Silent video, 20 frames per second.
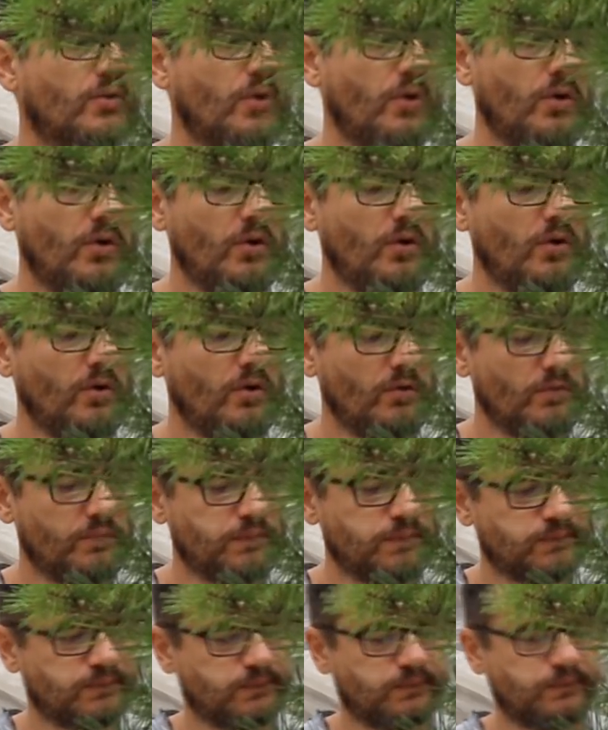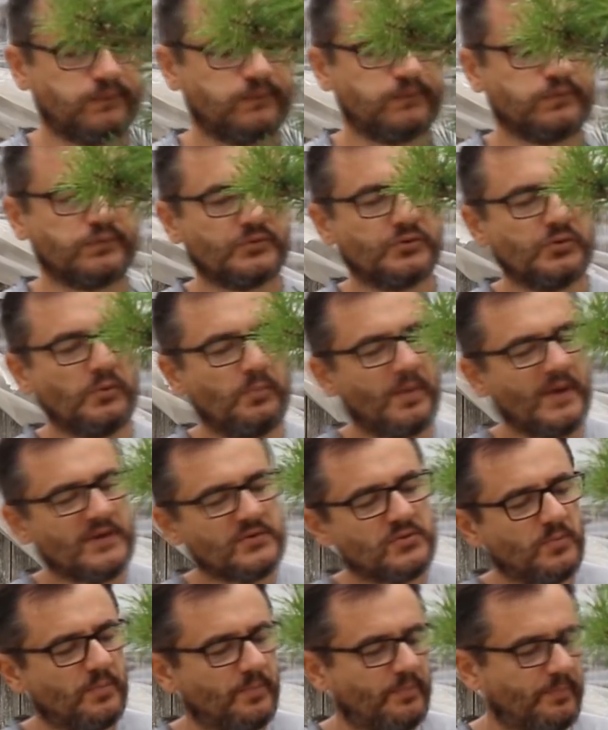que je suis pas
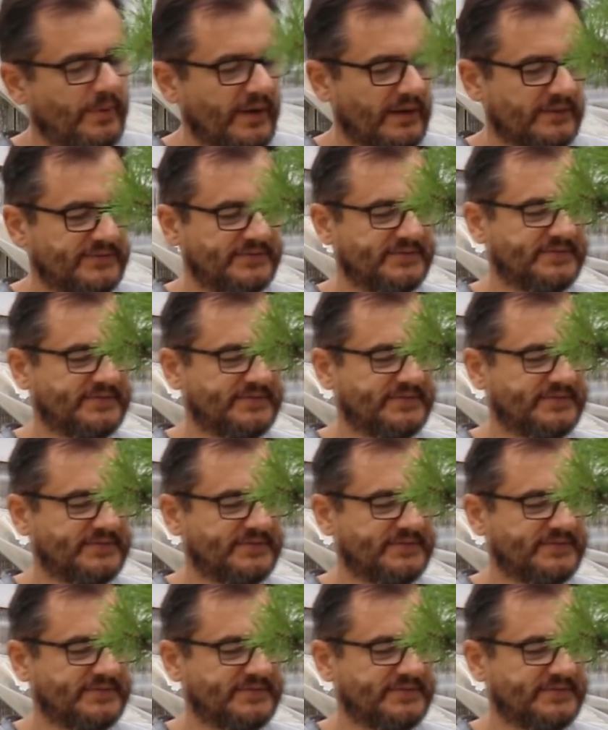super